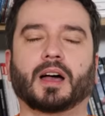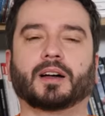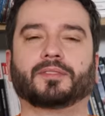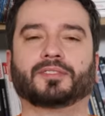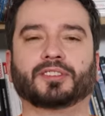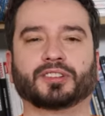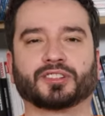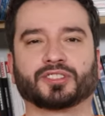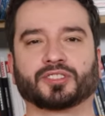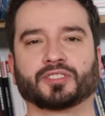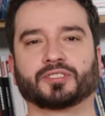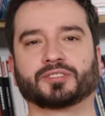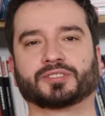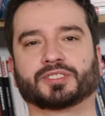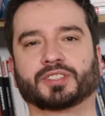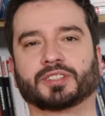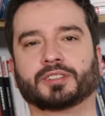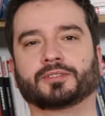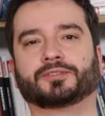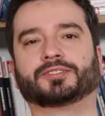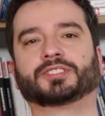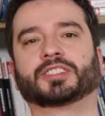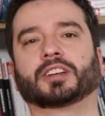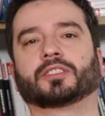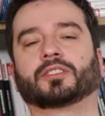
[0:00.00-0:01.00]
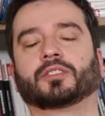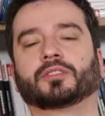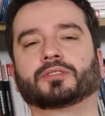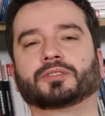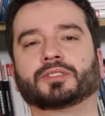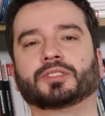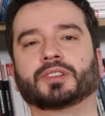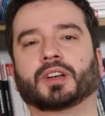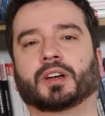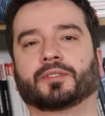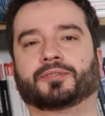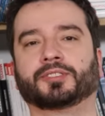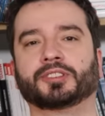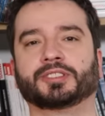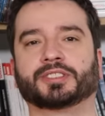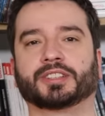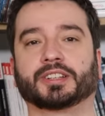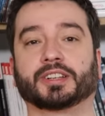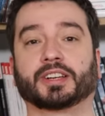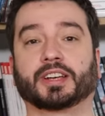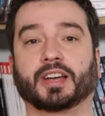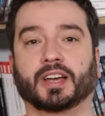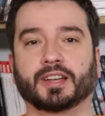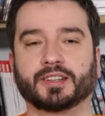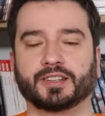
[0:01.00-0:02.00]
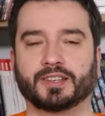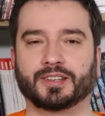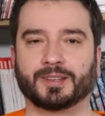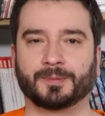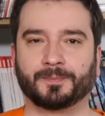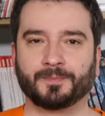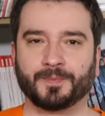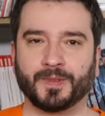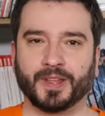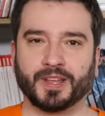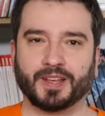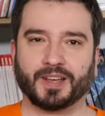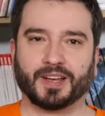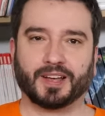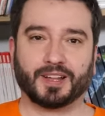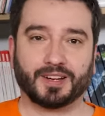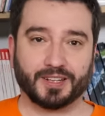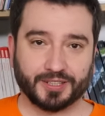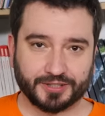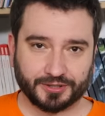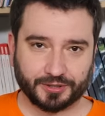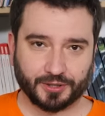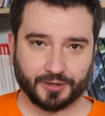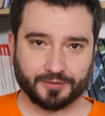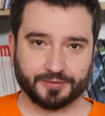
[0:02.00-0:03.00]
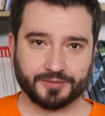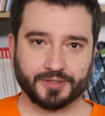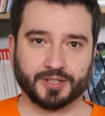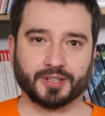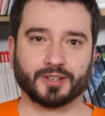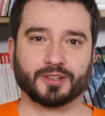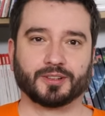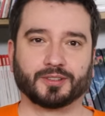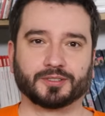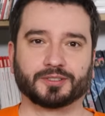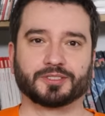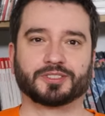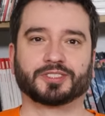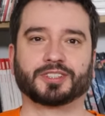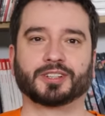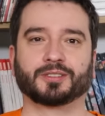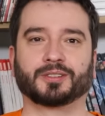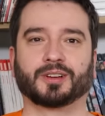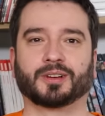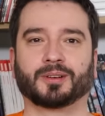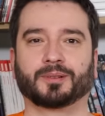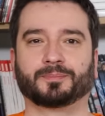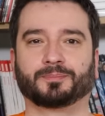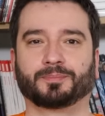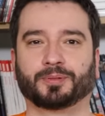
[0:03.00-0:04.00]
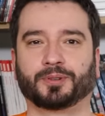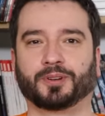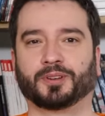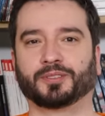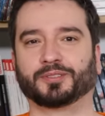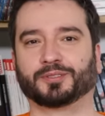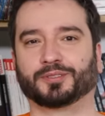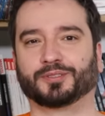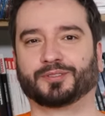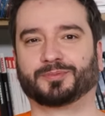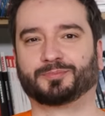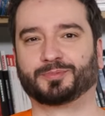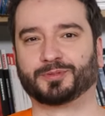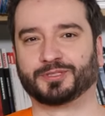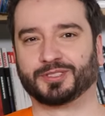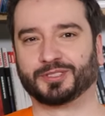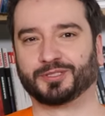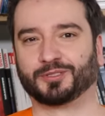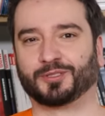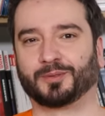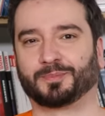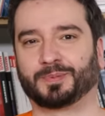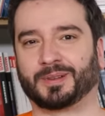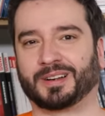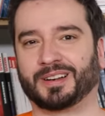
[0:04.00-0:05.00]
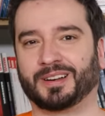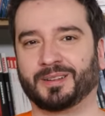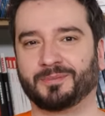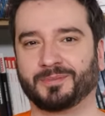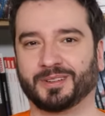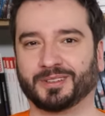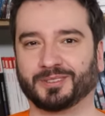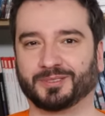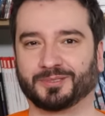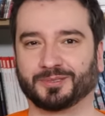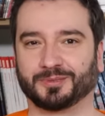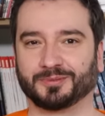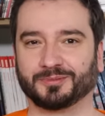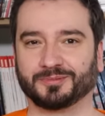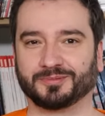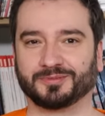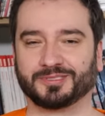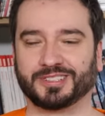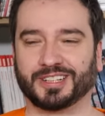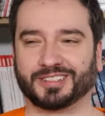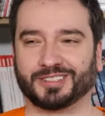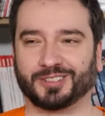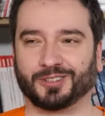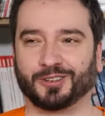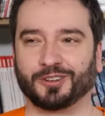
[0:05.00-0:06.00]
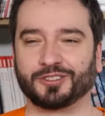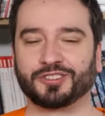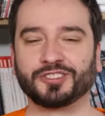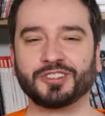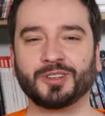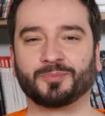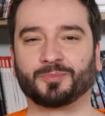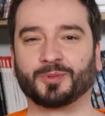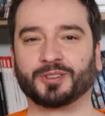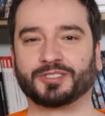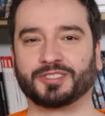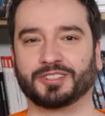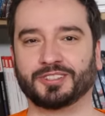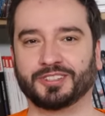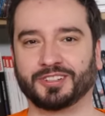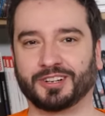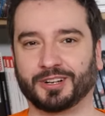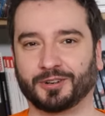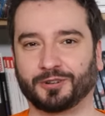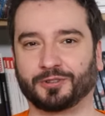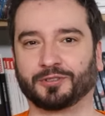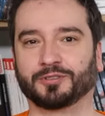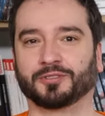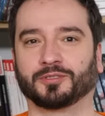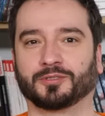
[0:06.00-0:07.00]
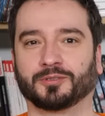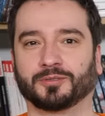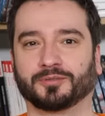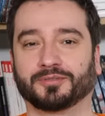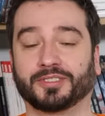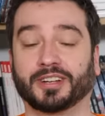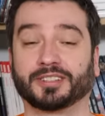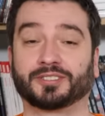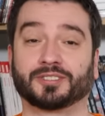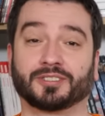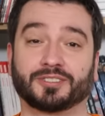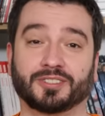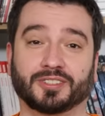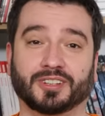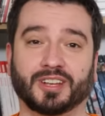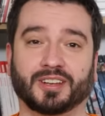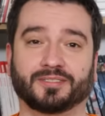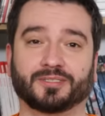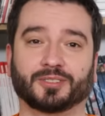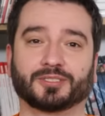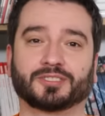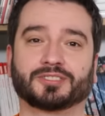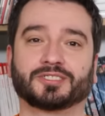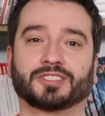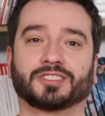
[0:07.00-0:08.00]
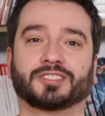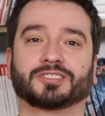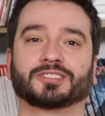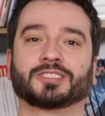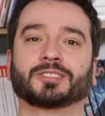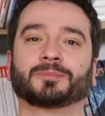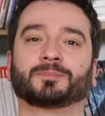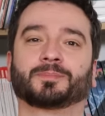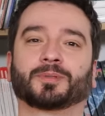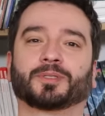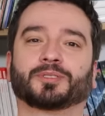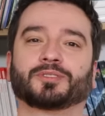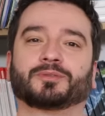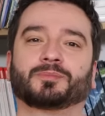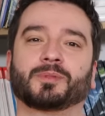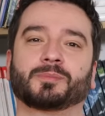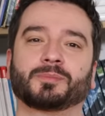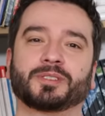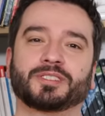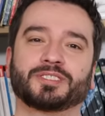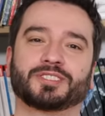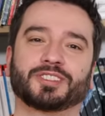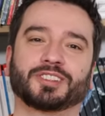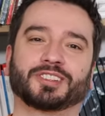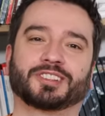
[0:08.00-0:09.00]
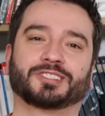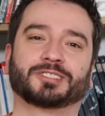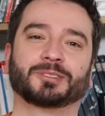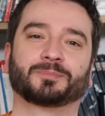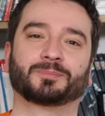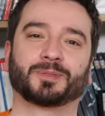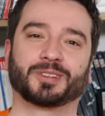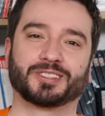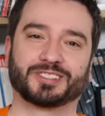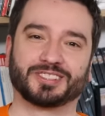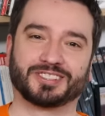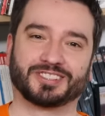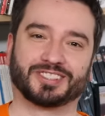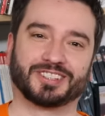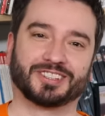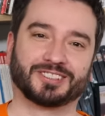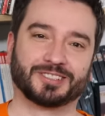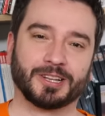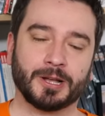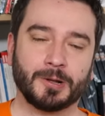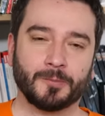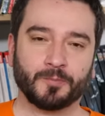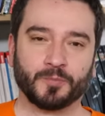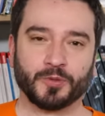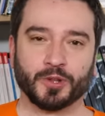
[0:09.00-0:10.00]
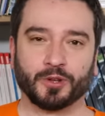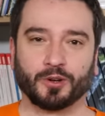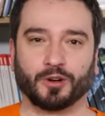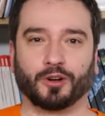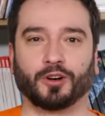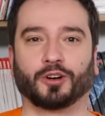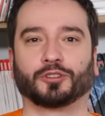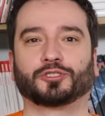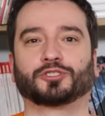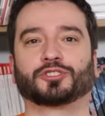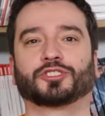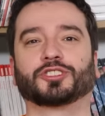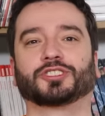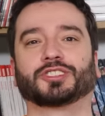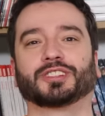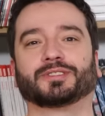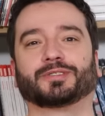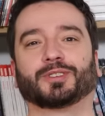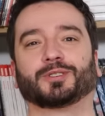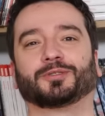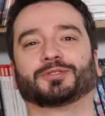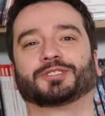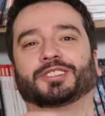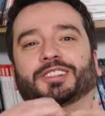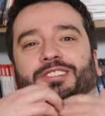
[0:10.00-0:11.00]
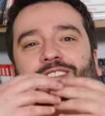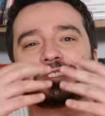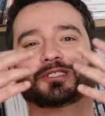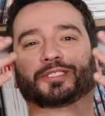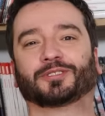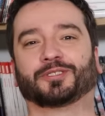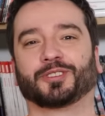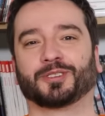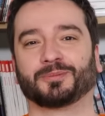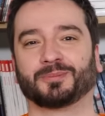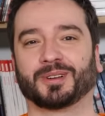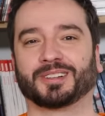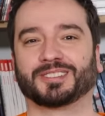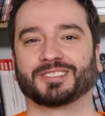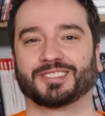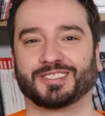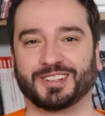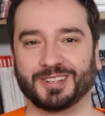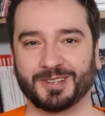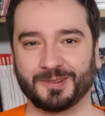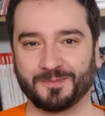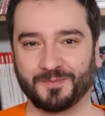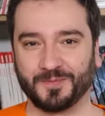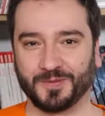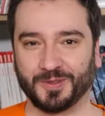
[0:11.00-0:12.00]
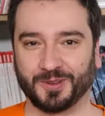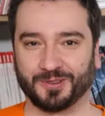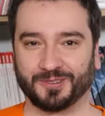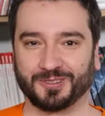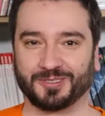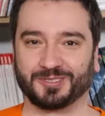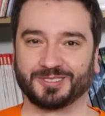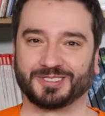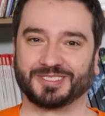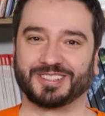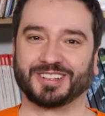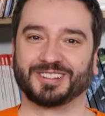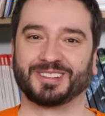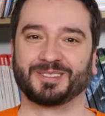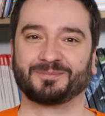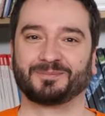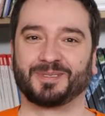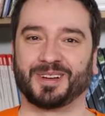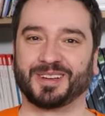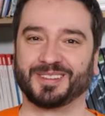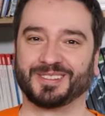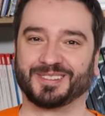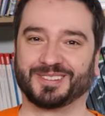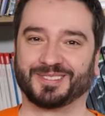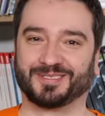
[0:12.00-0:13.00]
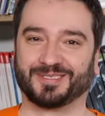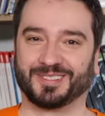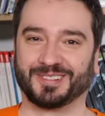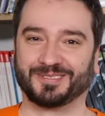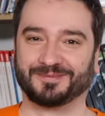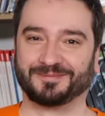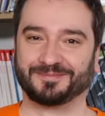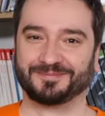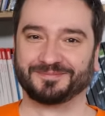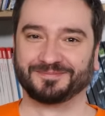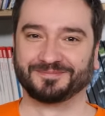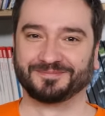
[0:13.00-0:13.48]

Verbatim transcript: A w leżącej w zachodniej Afryce Ganie elektrownia odcięła prąd w budynku parlamentu, dlatego że nie płacili rachunków. A co ciekawe, odcięli ten prąd w momencie, kiedy prezydent odczytywał wtedy informacje o stanie państwa.